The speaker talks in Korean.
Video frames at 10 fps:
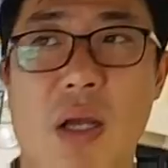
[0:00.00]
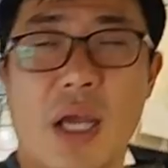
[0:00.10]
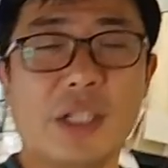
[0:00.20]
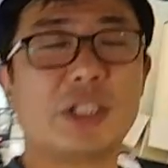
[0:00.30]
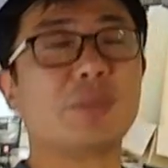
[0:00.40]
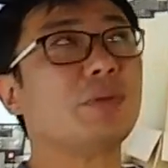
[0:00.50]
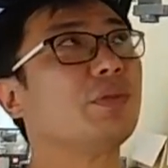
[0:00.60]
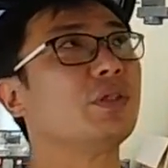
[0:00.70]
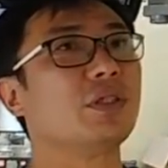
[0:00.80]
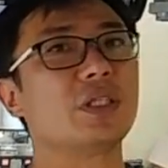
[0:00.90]
엣지
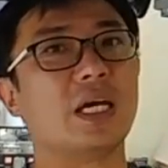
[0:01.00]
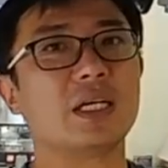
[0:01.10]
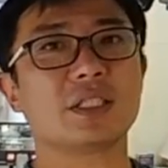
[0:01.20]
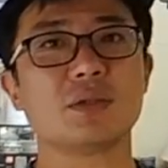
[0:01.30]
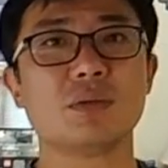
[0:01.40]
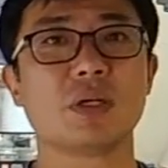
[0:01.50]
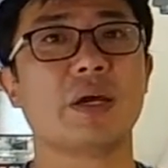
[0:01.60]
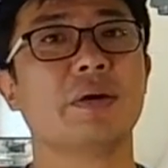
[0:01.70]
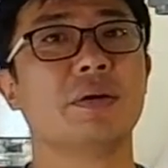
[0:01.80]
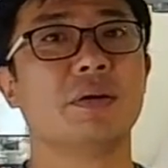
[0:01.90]
부분들을 대략
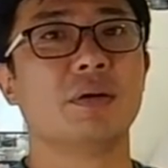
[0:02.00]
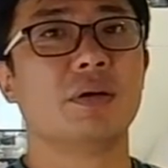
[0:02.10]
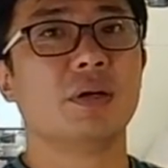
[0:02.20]
시공해요.